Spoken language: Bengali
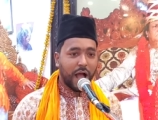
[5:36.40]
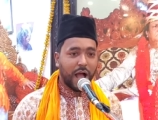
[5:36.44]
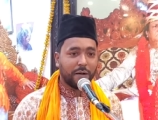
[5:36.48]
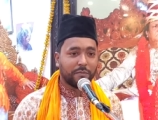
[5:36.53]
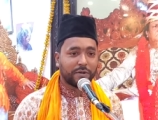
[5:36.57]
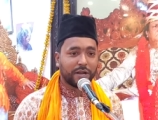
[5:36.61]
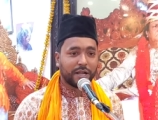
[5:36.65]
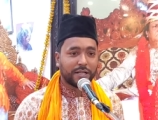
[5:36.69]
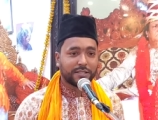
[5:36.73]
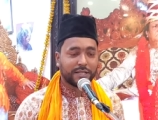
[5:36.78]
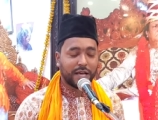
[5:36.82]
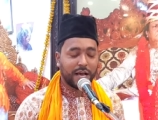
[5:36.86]

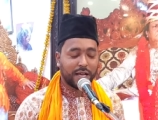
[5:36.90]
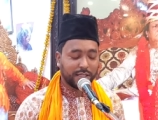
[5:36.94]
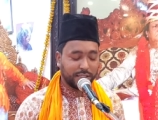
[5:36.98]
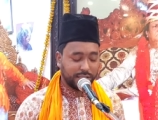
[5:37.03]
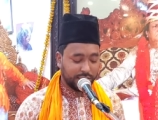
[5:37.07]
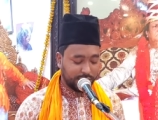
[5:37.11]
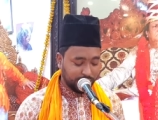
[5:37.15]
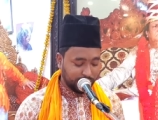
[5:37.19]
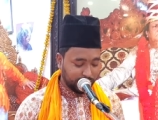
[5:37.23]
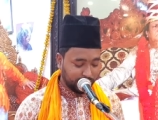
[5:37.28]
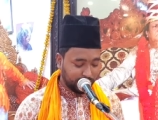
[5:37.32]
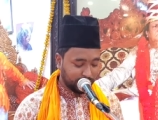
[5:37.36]
আমরা
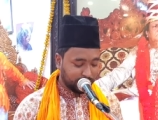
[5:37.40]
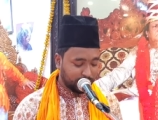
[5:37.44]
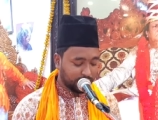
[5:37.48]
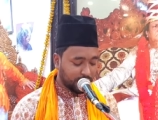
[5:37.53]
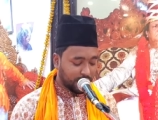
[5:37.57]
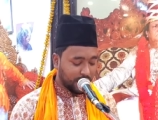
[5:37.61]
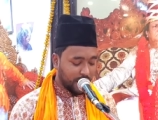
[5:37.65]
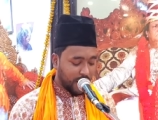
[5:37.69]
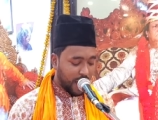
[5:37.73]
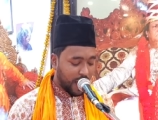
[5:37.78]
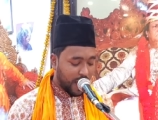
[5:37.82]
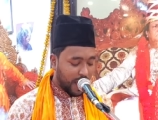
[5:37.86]
জানি
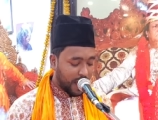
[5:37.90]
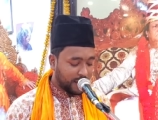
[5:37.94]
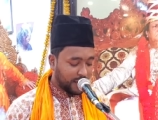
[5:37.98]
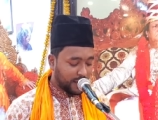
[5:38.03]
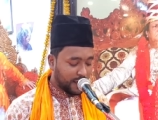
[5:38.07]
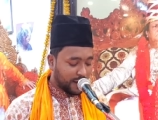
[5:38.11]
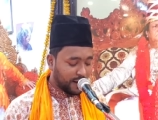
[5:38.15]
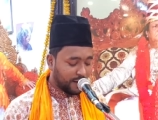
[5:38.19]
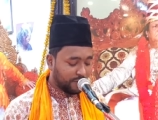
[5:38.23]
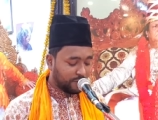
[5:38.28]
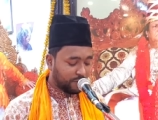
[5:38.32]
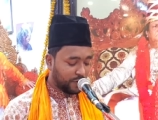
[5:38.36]

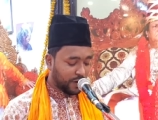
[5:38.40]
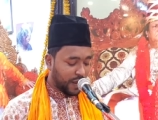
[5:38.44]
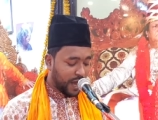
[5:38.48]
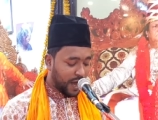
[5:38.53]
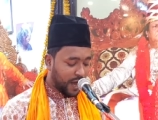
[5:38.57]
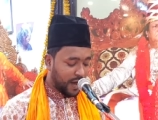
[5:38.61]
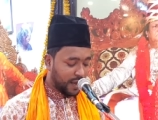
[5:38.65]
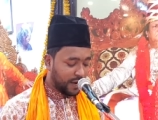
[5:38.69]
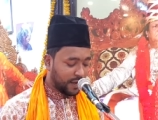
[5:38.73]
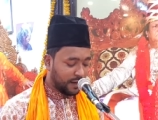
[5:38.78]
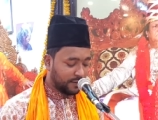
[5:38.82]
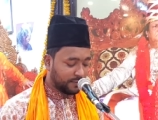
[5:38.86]
আল্লাহ রাব্বুল
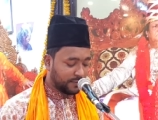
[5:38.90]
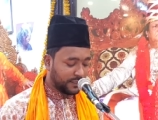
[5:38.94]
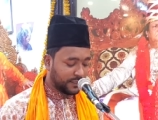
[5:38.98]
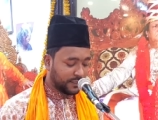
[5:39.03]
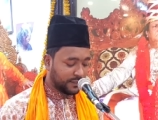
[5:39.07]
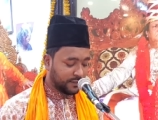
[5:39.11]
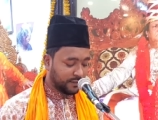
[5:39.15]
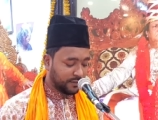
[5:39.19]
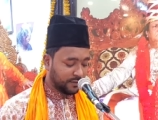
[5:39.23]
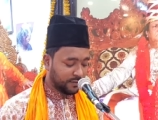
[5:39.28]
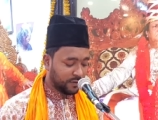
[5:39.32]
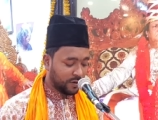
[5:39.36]
আলামিন
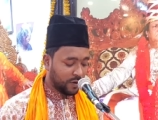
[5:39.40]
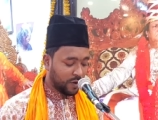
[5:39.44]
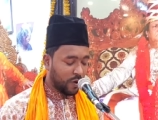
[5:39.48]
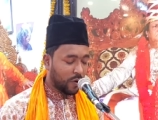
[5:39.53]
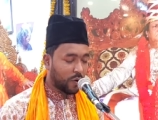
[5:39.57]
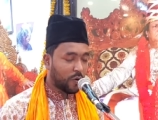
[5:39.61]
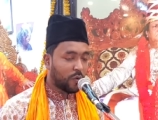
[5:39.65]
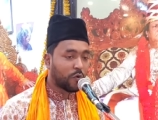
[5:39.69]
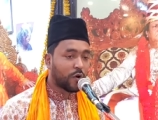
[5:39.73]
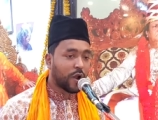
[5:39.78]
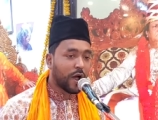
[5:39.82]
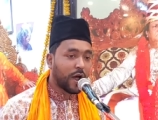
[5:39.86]

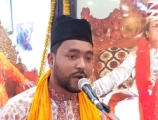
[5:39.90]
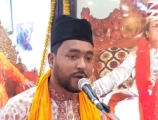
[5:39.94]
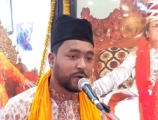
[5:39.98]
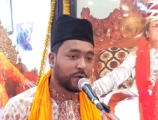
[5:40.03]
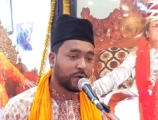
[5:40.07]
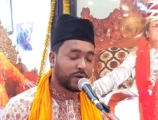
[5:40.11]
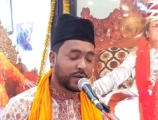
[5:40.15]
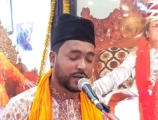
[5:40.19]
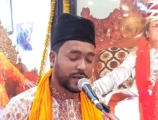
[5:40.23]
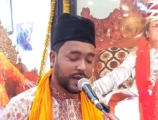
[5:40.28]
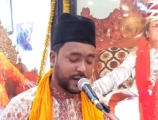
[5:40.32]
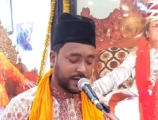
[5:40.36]

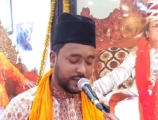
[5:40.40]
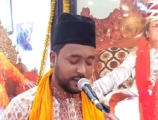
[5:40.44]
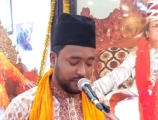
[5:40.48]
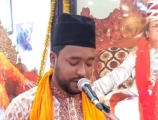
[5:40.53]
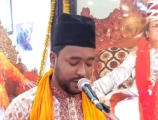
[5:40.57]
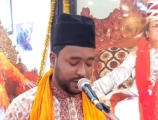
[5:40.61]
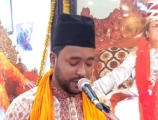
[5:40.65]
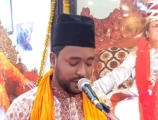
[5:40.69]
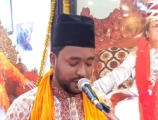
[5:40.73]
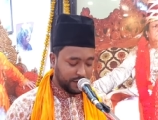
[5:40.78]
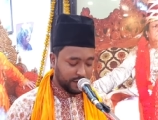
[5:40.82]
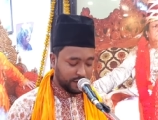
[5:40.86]
কোরআনুল
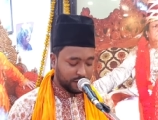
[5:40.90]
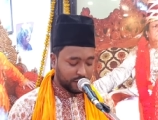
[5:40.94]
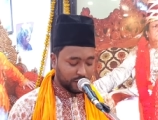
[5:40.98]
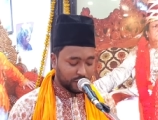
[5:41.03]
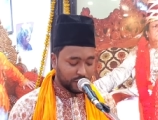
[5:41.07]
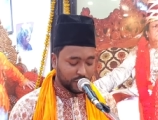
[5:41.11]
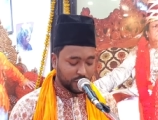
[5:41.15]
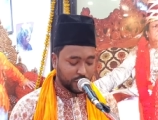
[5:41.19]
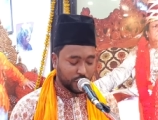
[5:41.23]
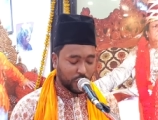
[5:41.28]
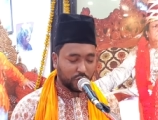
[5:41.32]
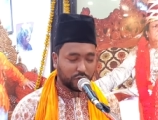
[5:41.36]
কারিমে
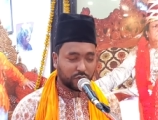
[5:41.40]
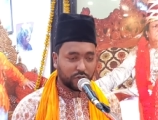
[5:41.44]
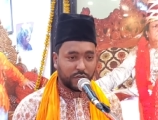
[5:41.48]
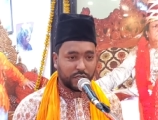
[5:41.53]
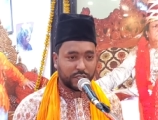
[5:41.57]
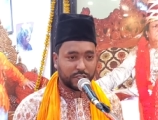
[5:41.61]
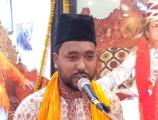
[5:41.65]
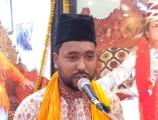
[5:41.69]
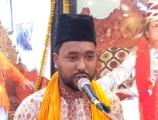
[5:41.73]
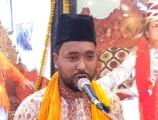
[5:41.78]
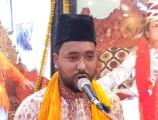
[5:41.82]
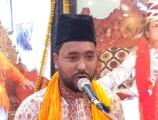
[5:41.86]

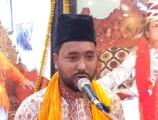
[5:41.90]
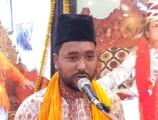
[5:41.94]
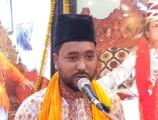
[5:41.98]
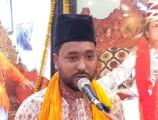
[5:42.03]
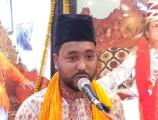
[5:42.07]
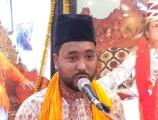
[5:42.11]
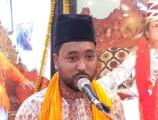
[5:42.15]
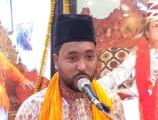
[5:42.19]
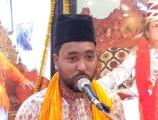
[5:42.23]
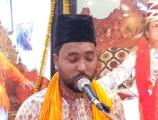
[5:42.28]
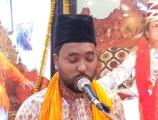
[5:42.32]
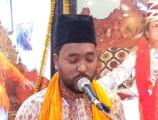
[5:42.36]
চৌত্রিশ নং
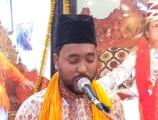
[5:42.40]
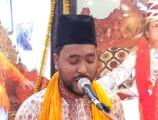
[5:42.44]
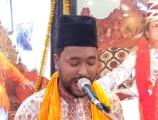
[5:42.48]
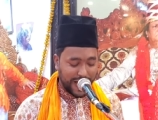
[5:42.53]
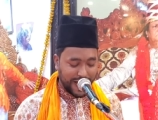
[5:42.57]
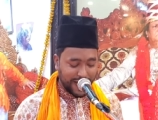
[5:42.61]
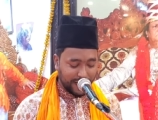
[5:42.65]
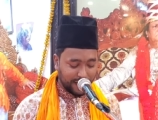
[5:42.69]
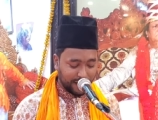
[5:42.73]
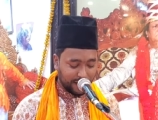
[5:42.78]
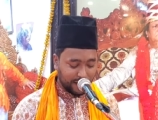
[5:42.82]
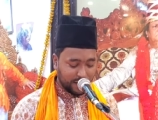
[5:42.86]
সুরা
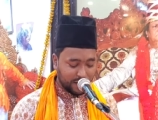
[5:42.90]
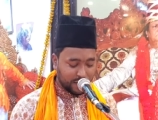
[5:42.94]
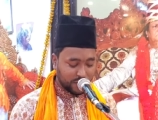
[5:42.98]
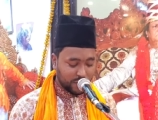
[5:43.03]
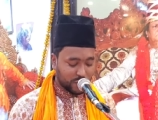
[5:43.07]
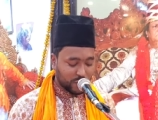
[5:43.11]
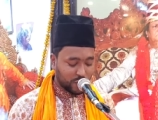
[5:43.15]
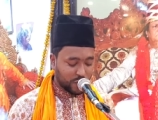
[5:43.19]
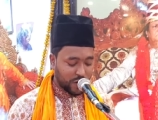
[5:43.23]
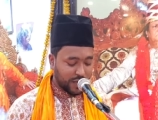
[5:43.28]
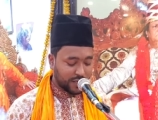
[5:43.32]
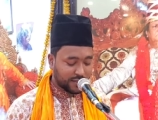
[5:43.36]

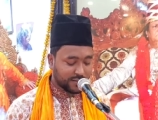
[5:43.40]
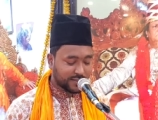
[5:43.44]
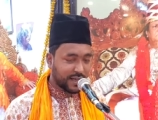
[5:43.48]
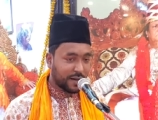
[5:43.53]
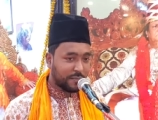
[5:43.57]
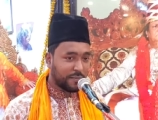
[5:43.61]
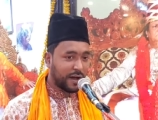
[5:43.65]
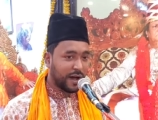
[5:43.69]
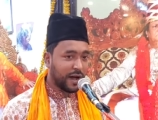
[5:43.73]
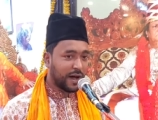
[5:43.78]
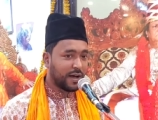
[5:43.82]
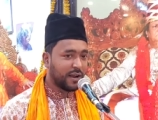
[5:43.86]
সুরা
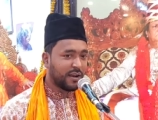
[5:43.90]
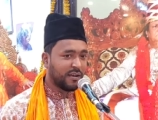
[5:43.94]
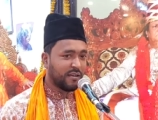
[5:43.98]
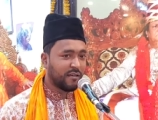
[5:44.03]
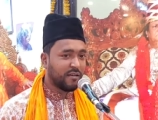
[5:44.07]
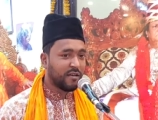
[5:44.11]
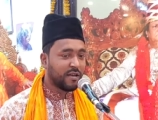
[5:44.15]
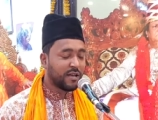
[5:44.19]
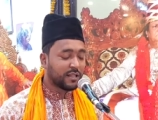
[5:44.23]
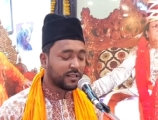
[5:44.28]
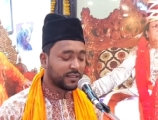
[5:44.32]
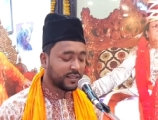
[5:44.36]
সাবার
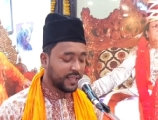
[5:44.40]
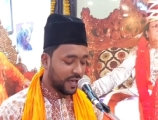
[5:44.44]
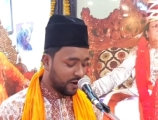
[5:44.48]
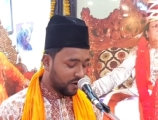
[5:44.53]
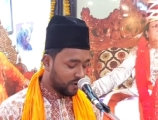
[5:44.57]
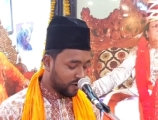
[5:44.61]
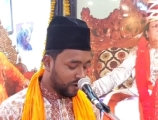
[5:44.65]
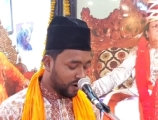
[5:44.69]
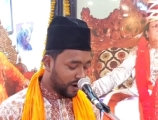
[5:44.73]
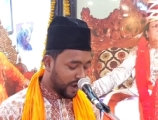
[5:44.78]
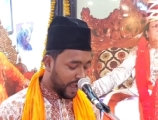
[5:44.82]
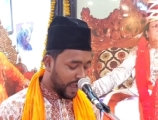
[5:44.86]
তেরো
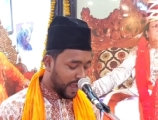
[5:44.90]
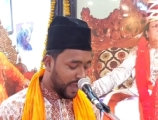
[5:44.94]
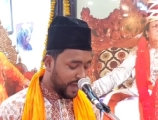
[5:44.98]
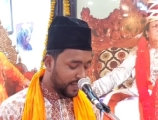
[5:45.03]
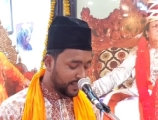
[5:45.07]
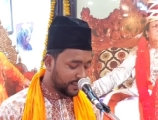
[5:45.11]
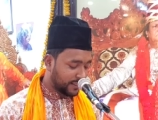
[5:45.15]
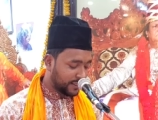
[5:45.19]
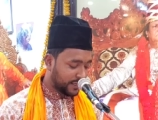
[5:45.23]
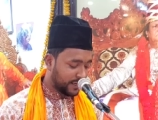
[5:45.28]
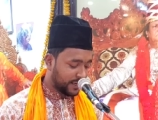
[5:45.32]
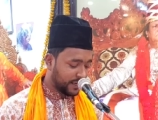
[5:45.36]
নং
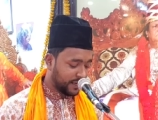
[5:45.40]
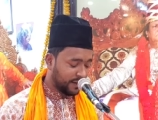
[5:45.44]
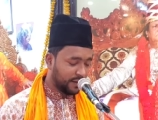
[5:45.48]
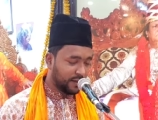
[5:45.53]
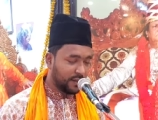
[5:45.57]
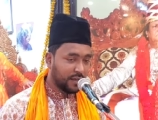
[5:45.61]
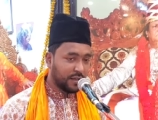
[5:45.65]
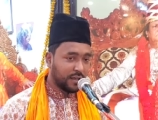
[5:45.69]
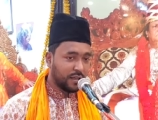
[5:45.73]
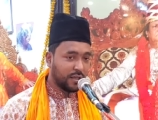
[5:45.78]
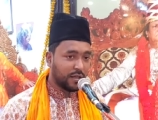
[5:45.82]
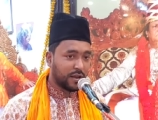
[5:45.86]
আয়াতে
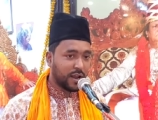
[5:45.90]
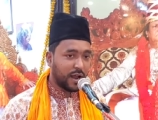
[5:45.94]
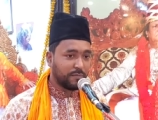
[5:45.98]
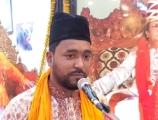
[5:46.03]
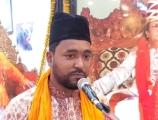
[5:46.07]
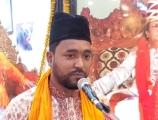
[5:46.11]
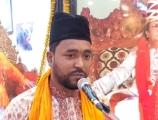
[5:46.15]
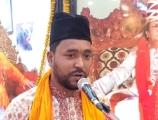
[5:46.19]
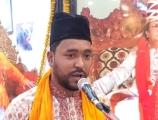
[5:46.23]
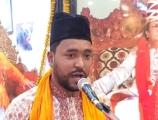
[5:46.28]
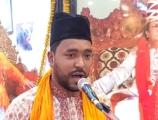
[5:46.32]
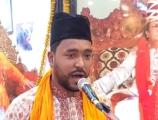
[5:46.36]

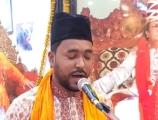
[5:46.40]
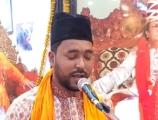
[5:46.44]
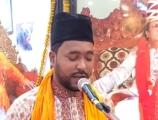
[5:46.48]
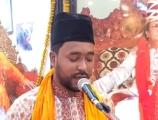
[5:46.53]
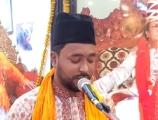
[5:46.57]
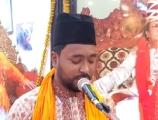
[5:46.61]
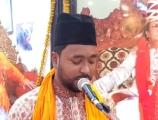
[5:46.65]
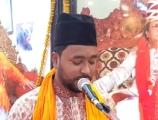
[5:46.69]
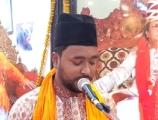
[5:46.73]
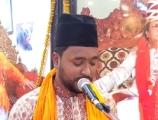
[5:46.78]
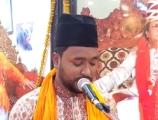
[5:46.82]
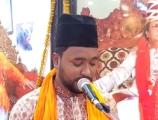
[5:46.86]
রাব্বুল
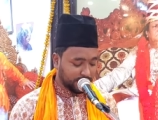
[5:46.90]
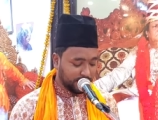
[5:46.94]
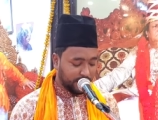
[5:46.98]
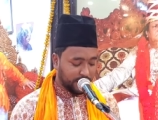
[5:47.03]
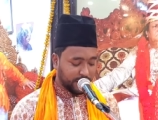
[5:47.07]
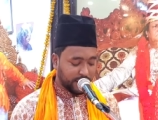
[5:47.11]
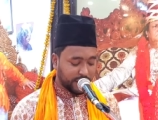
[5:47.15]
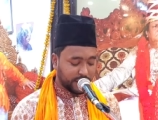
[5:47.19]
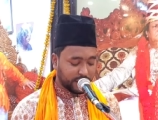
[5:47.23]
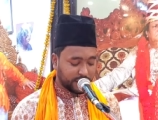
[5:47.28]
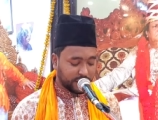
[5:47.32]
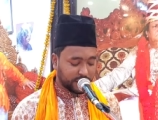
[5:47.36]
আলামিন
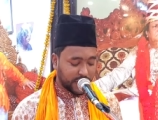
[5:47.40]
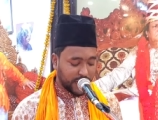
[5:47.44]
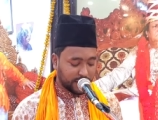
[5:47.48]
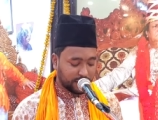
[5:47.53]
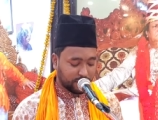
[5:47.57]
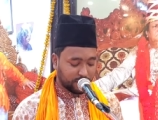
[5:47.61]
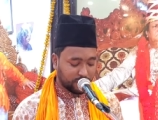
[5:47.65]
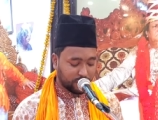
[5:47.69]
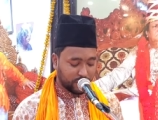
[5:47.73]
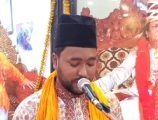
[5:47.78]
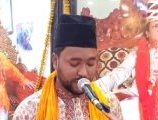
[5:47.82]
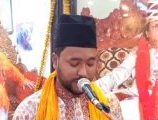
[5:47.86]
ইরশাদ
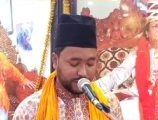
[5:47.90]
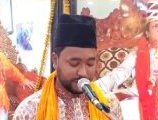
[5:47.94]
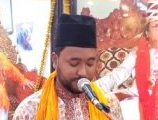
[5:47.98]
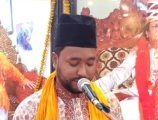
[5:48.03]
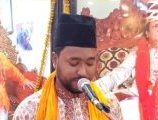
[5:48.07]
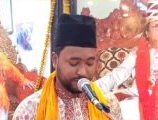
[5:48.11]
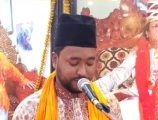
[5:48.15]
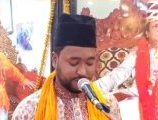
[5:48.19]
করেন